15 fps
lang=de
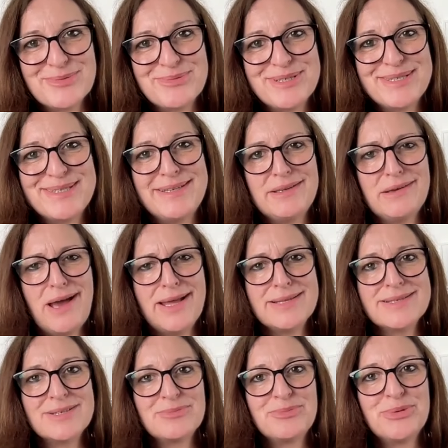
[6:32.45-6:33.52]
ob ich die
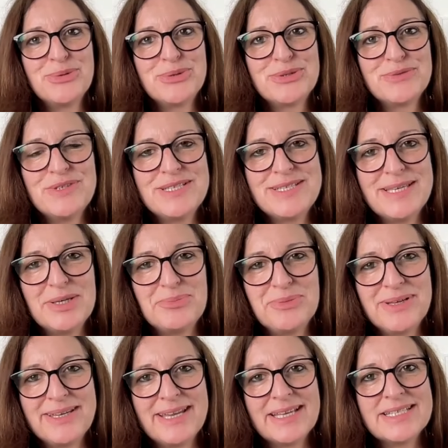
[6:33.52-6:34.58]
einzelnen Punkte, wie ich sie
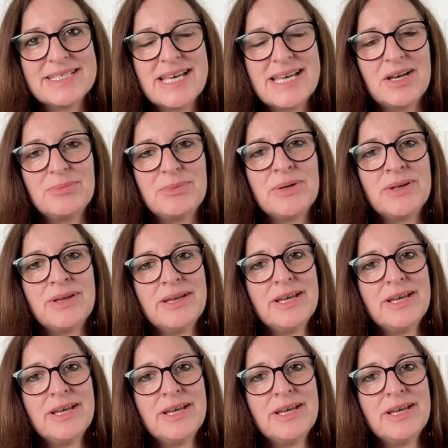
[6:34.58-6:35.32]
eben genannt habe,